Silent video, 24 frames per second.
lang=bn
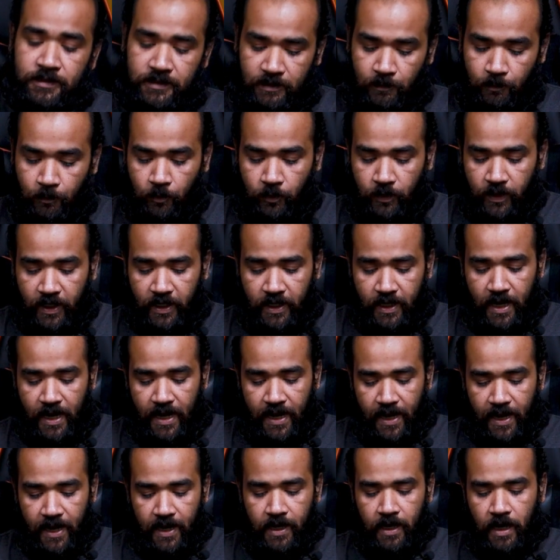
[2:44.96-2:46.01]
সাপোর্টেড
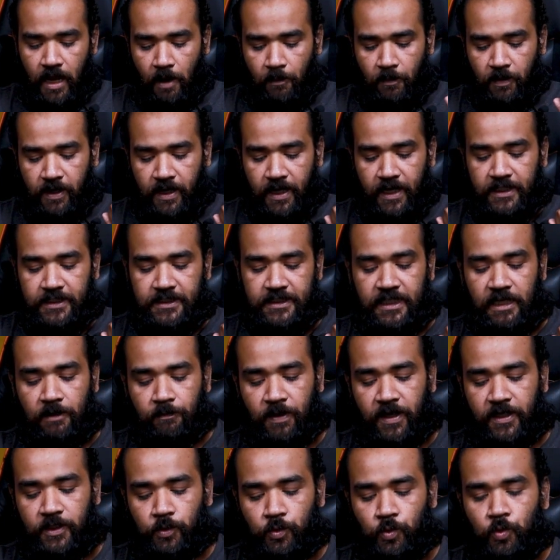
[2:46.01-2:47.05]
অ্যান্ড আমার
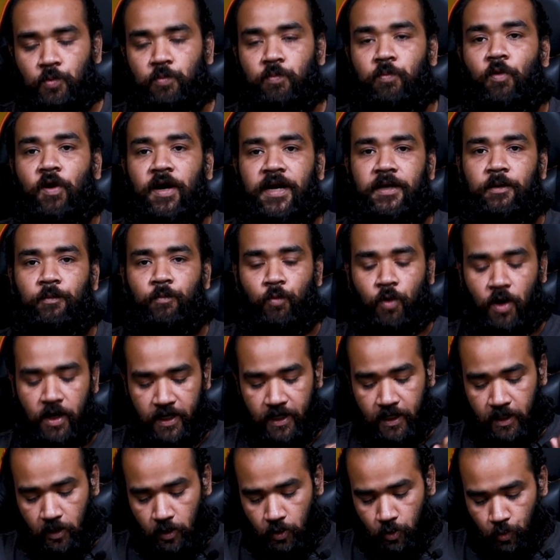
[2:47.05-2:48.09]
এইচডিএমআই টু পয়েন্ট
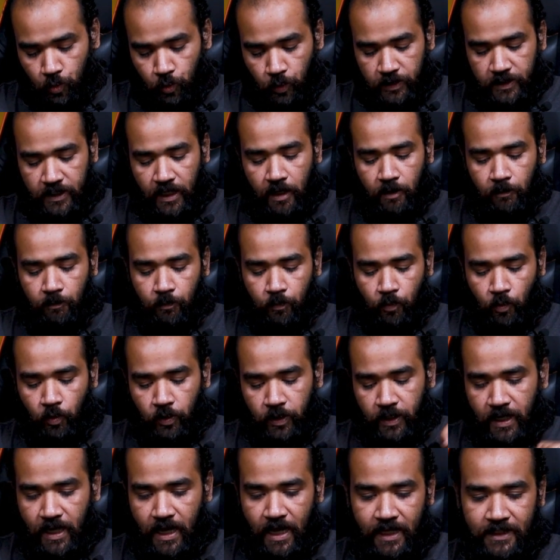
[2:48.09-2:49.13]
ওয়ানের দুইটা
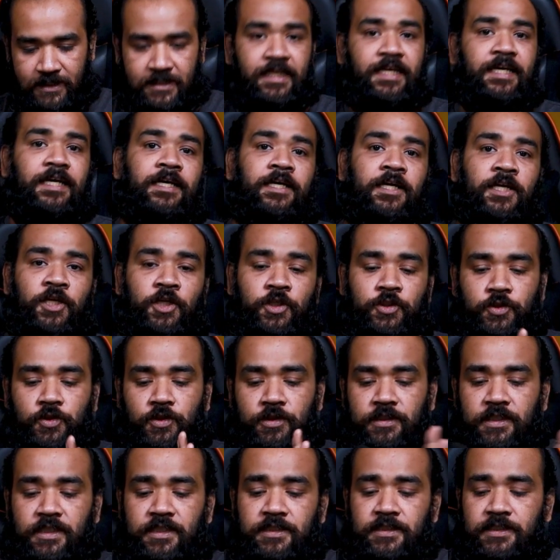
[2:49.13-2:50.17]
পোর্ট আছে সো
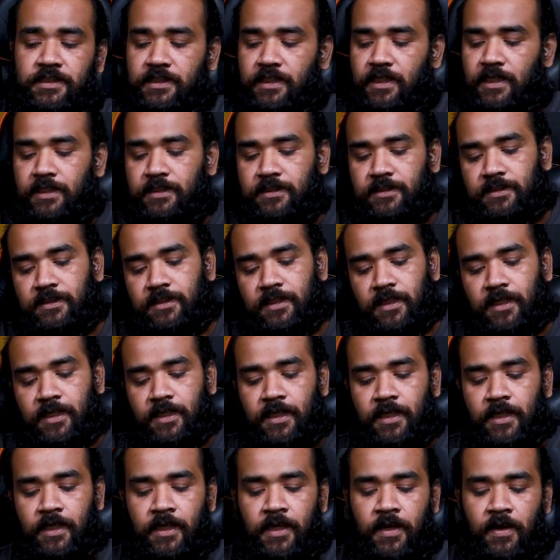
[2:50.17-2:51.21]
দিস ইজ দ্য
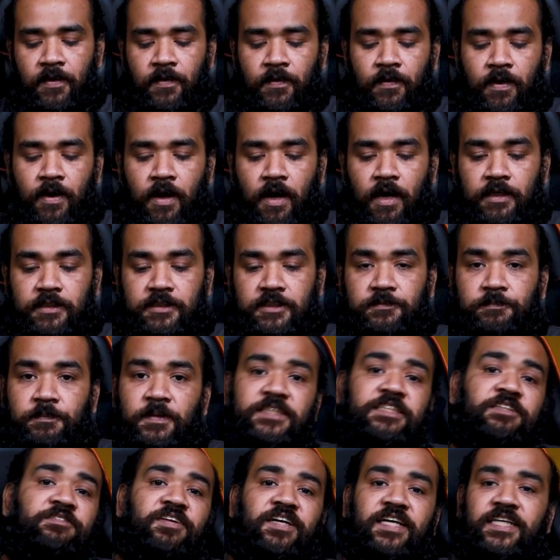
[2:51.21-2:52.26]

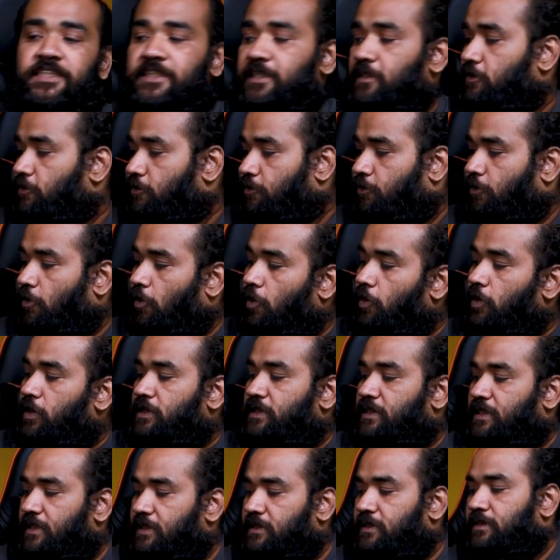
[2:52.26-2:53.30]
স্পেসিফিকেশন ফর
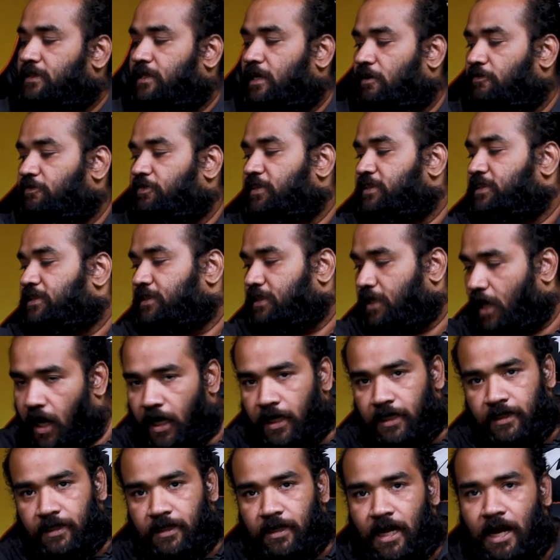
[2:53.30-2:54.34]
দিস গ্রাফিক্স
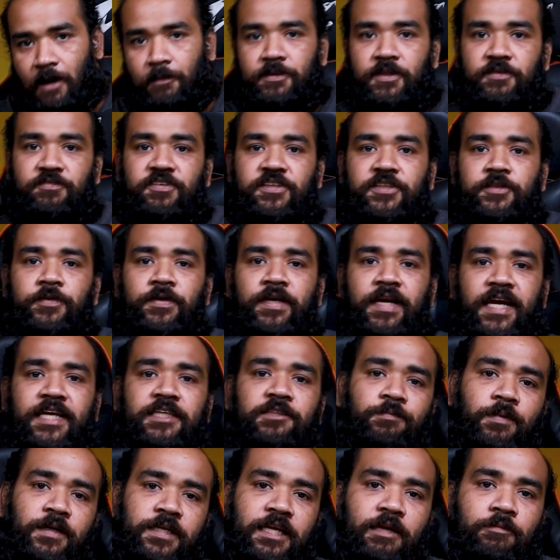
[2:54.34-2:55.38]
কার্ড আমাদের ভিডিওর
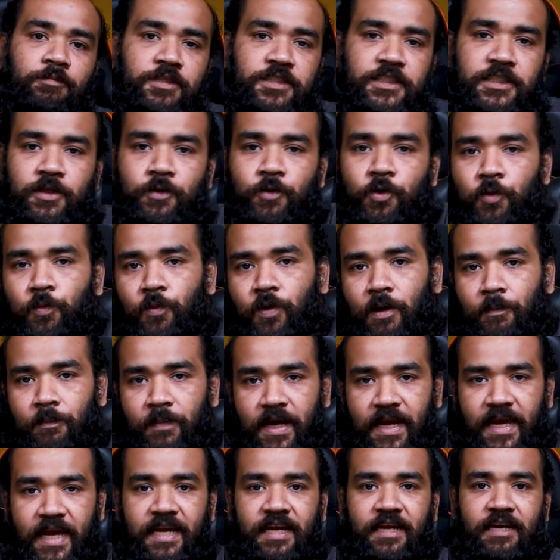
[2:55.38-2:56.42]
নেক্সট পার্টে আমরা যেটা করব
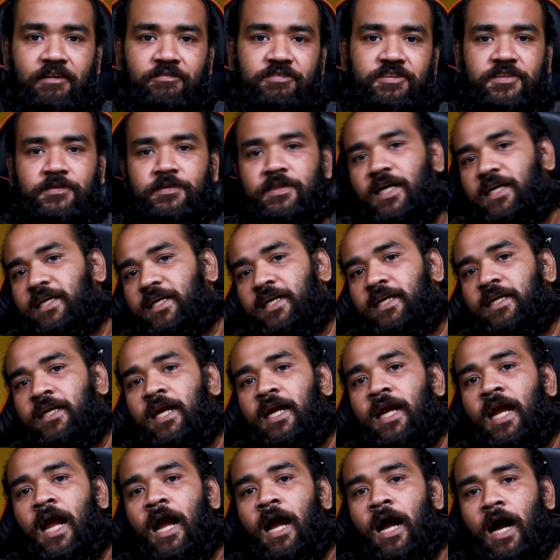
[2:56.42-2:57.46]
আমরা এই গ্রাফিক্স কার্ডের
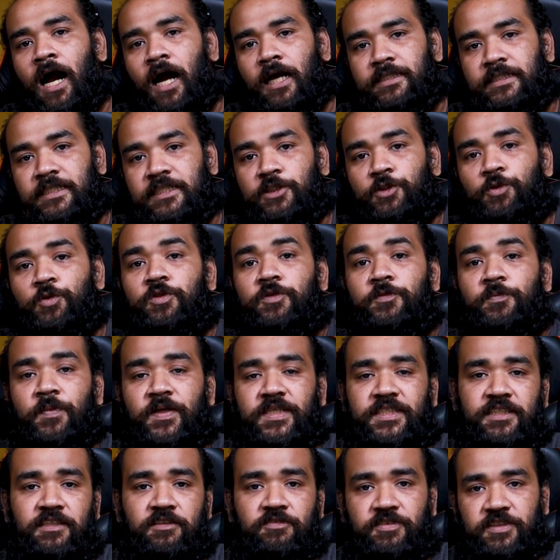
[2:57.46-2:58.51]
কিছু
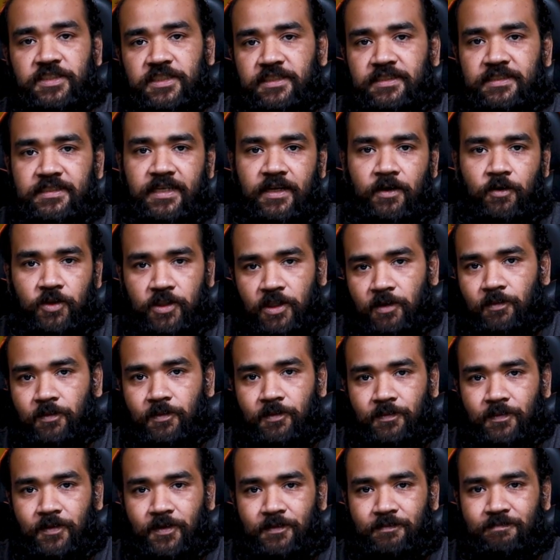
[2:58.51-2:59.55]
স্পেশাল ফিচার্স নিয়ে কথা
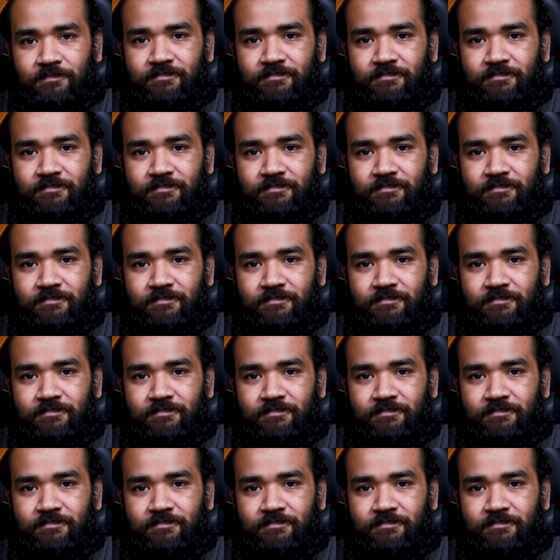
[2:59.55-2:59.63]
বলবো